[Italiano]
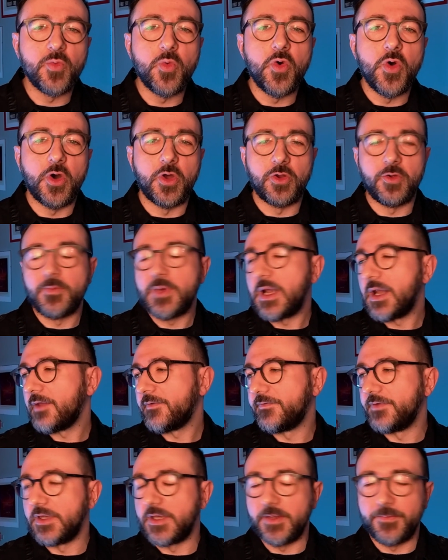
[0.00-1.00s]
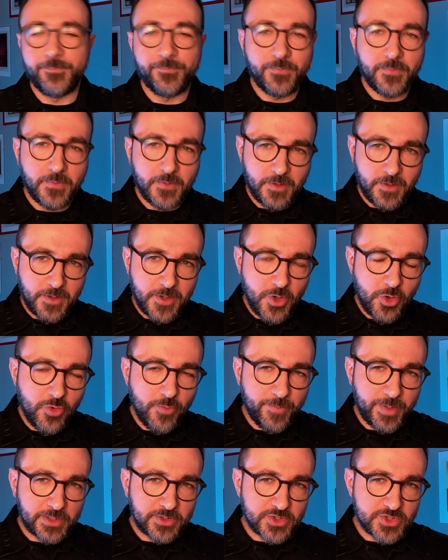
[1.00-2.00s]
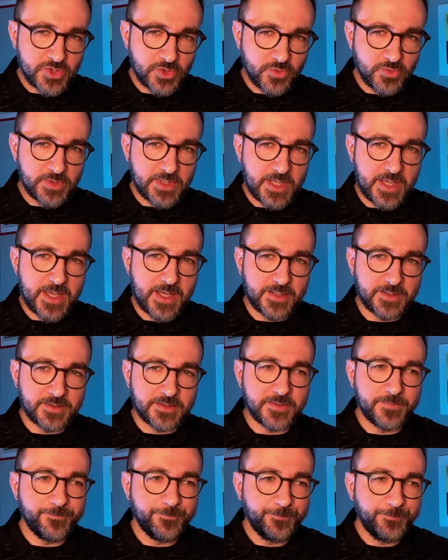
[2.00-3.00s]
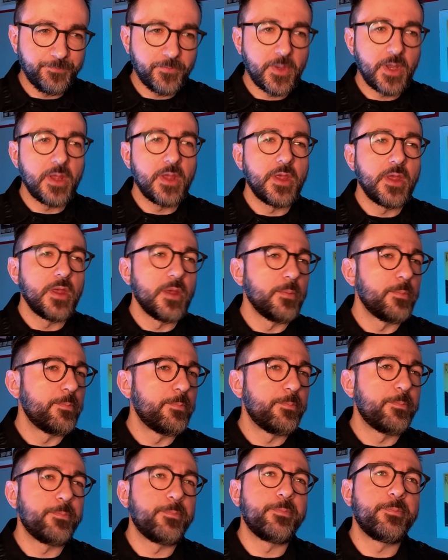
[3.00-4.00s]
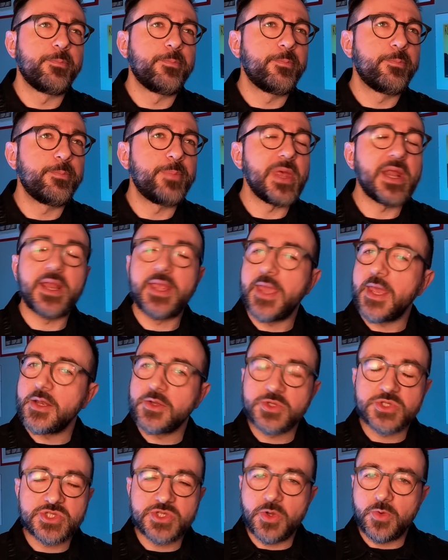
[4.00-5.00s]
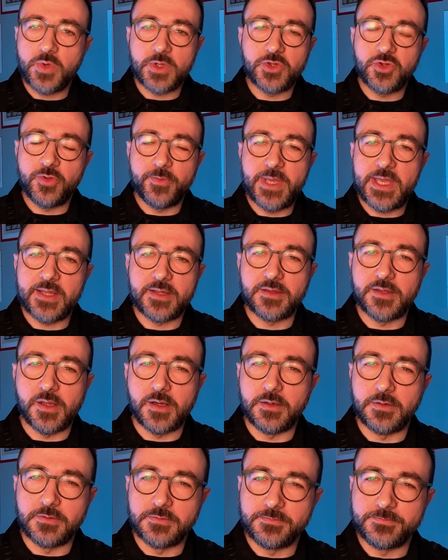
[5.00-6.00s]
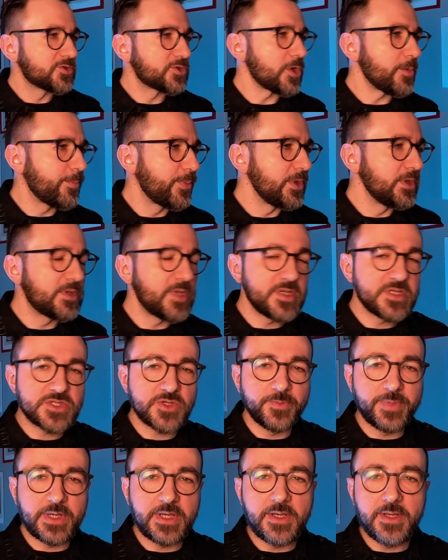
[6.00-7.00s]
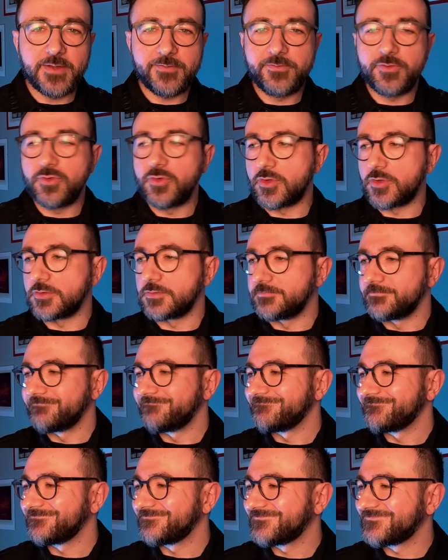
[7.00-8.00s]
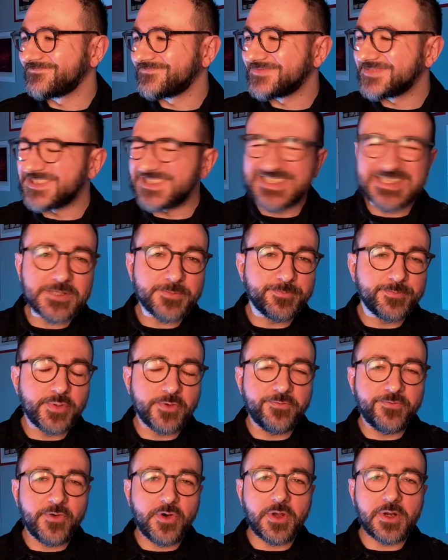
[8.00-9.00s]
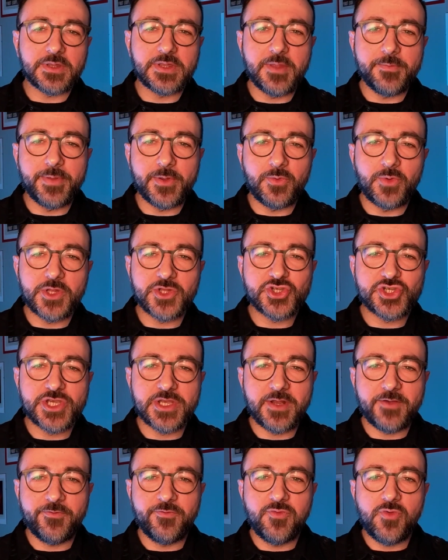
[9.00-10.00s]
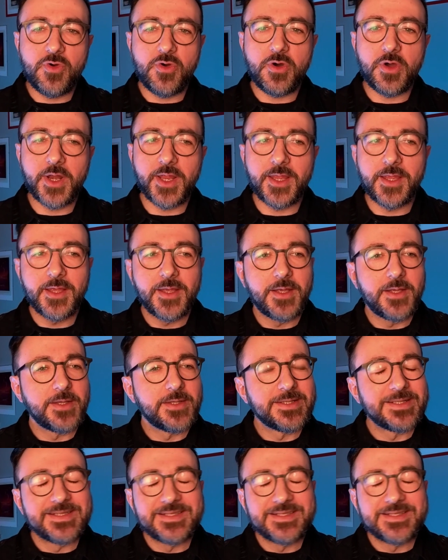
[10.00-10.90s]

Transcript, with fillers: buono, ma alla fine ne ho comprato solo un decant. Perché non so quando metterlo. Troppo intenso per il lavoro, troppo forte per una cena fuori